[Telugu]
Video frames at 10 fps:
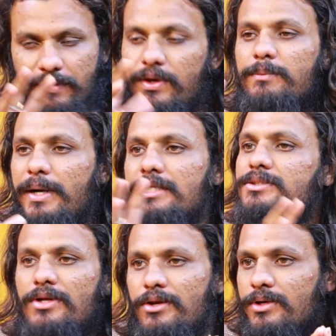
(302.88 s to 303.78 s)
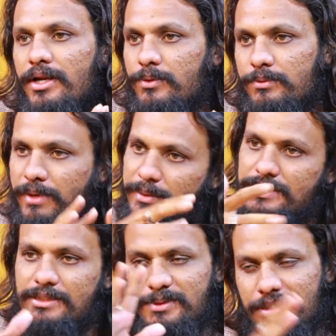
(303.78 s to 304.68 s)
ఎవరు పట్టించుకునే వాళ్ళు ఉండరు మనం
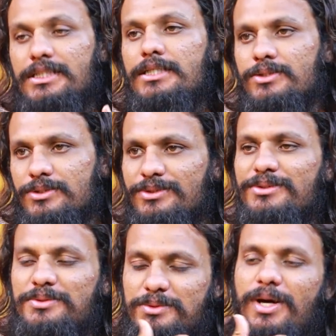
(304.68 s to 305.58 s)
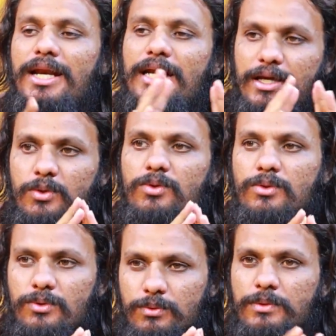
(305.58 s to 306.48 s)
ఇష్టం ఉన్నట్టు చేయొచ్చు సో అలా నాకు
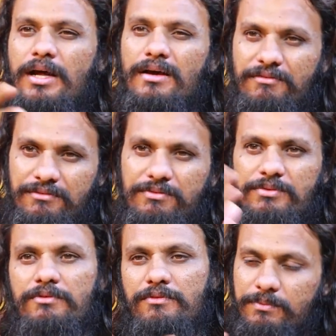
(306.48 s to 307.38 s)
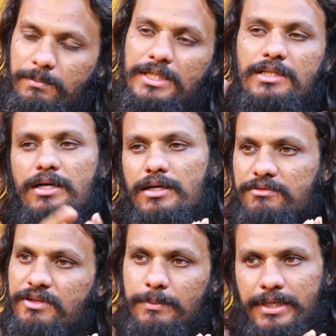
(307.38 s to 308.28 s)
నా మిగతా
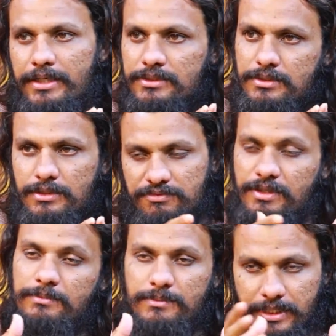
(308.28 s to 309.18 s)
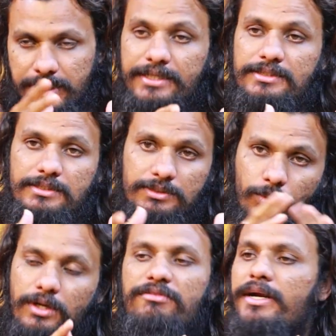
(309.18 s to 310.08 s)
ఫిల్మ్ ఇండస్ట్రీ ఫిల్మ్ ఇంట్రెస్ట్
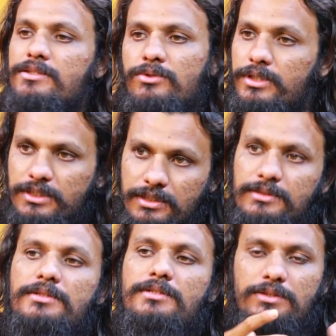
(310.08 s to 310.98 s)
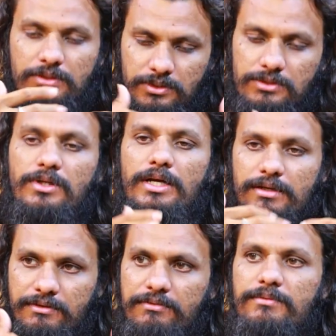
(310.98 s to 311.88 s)
ఉన్న ఫ్రెండ్స్ దొరికితే సో అలా
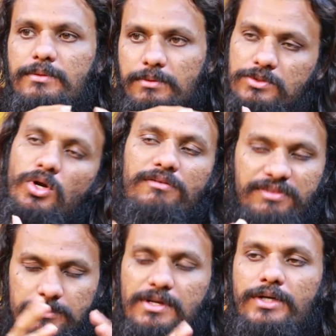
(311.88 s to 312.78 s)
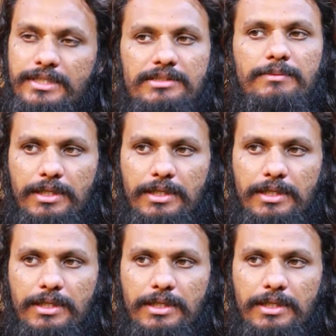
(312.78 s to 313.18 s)
షార్ట్ ఫిల్మ్స్ అవన్నీ చేసాం